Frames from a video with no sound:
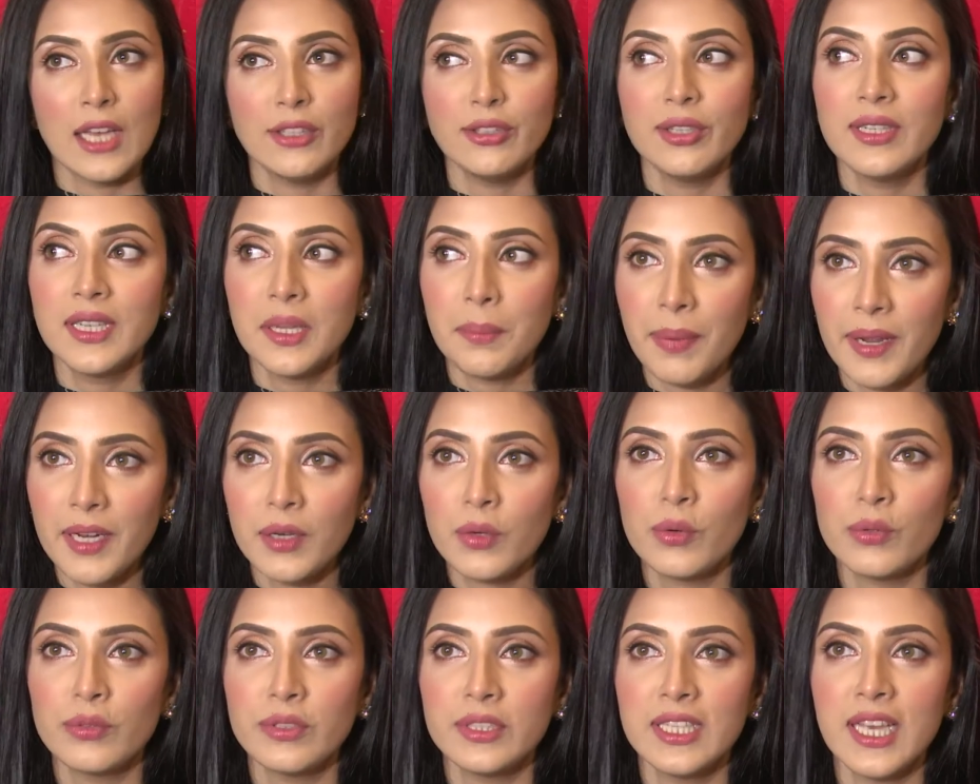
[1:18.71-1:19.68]
আসলে ডিপেন্ড
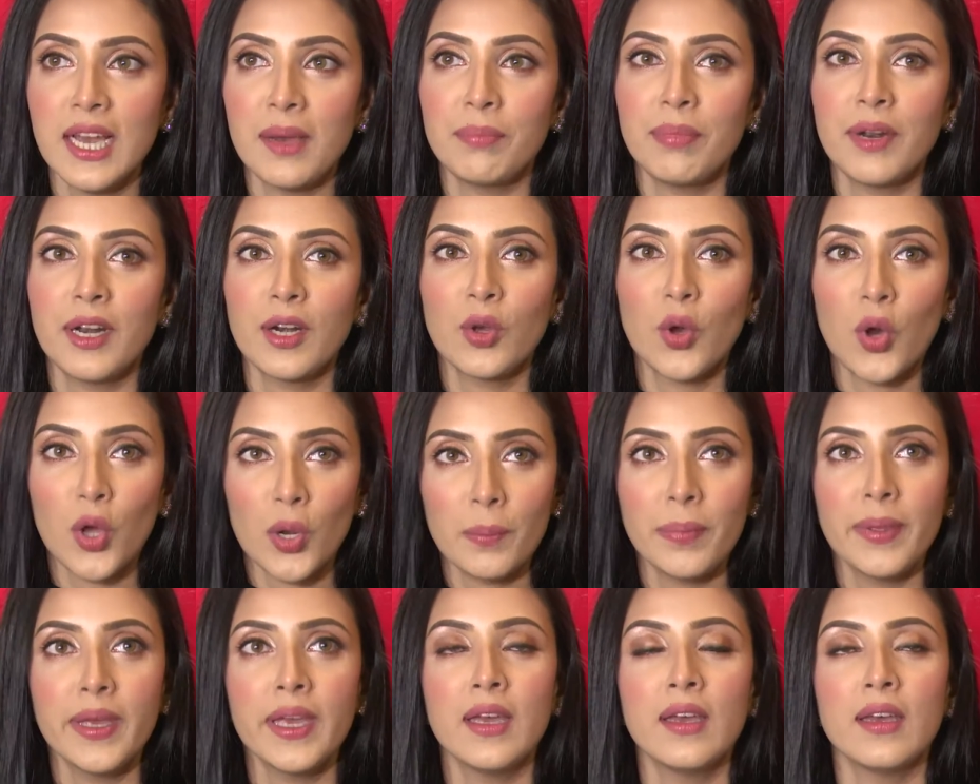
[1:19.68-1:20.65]
করছে আপনার
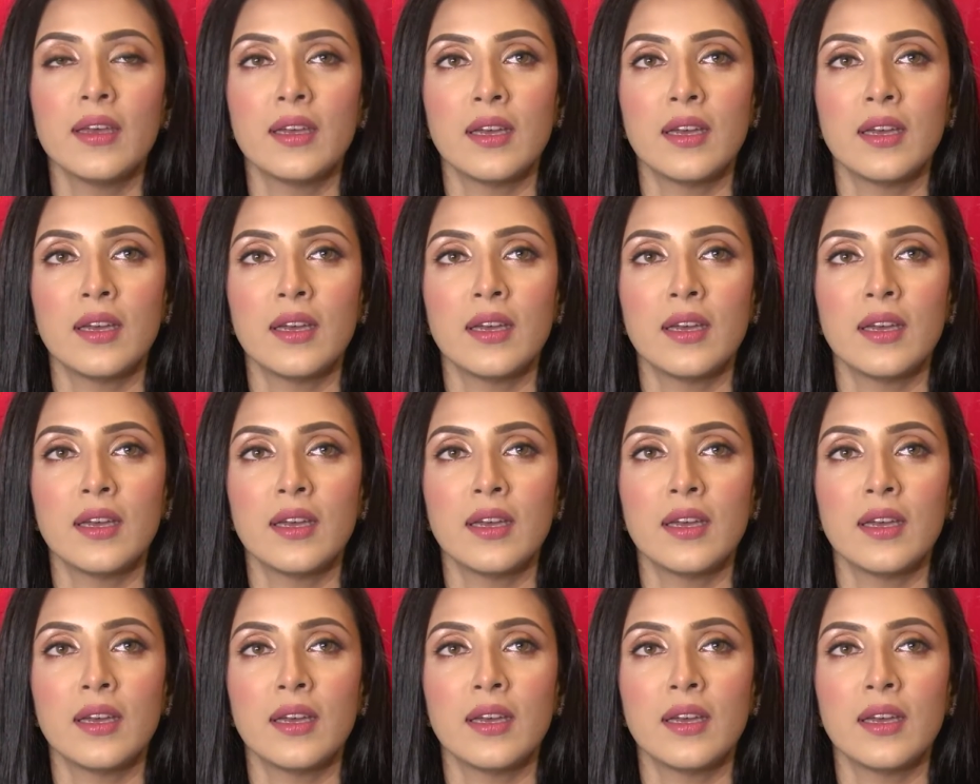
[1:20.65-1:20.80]
গল্পে